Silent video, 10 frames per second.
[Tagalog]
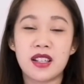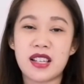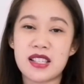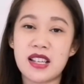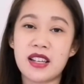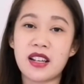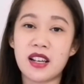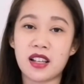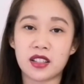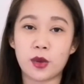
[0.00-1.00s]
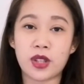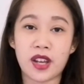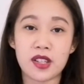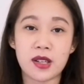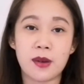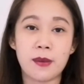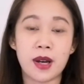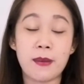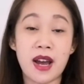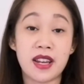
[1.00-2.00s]
kasi nga naka-lockdown tayo sa
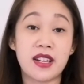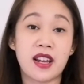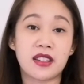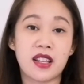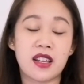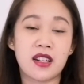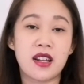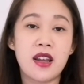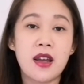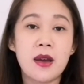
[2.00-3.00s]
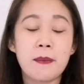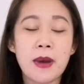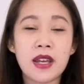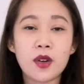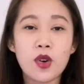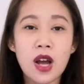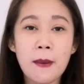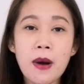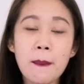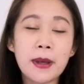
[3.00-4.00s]
mga bahay natin. Pero
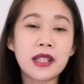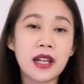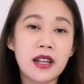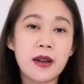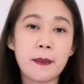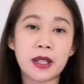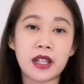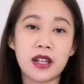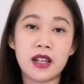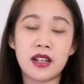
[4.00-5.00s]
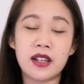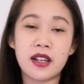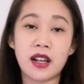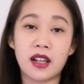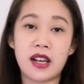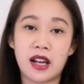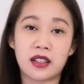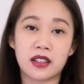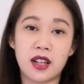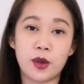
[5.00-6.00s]
habang patagal ng patagal na
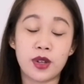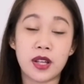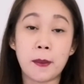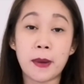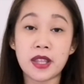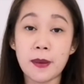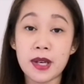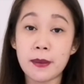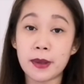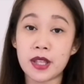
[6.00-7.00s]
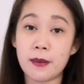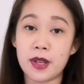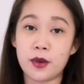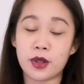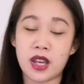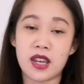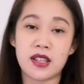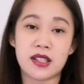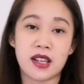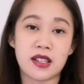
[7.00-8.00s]
naka-lockdown and padami ng padami yung
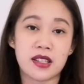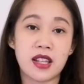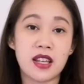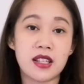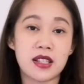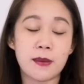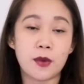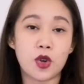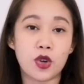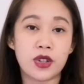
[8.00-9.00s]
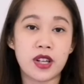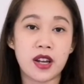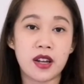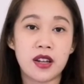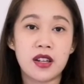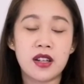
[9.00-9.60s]
cases, naisip ko na